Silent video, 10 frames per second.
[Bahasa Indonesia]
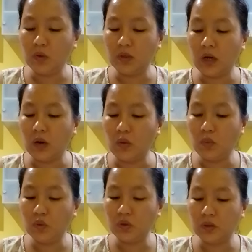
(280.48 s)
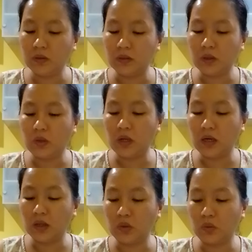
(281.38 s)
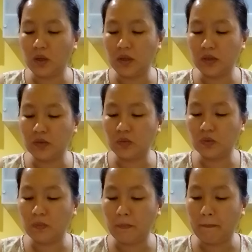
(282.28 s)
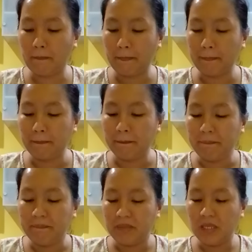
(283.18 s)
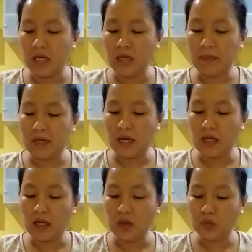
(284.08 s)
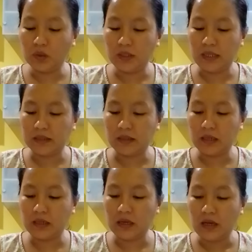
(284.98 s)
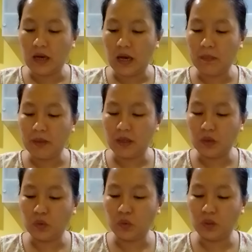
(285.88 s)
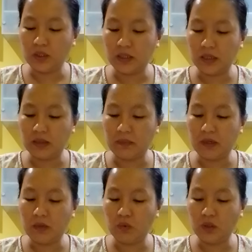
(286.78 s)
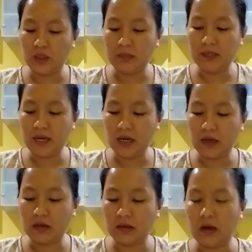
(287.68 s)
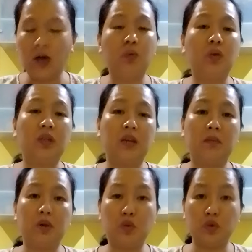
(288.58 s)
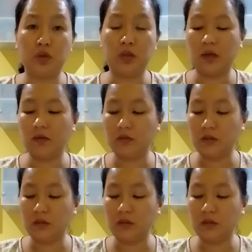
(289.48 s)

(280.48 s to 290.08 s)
Yakobus saudara Tuhan Yesus. Di hadapan Allah ku tegaskan, apa yang kutuliskan kepadamu ini benar, aku tidak berdusta.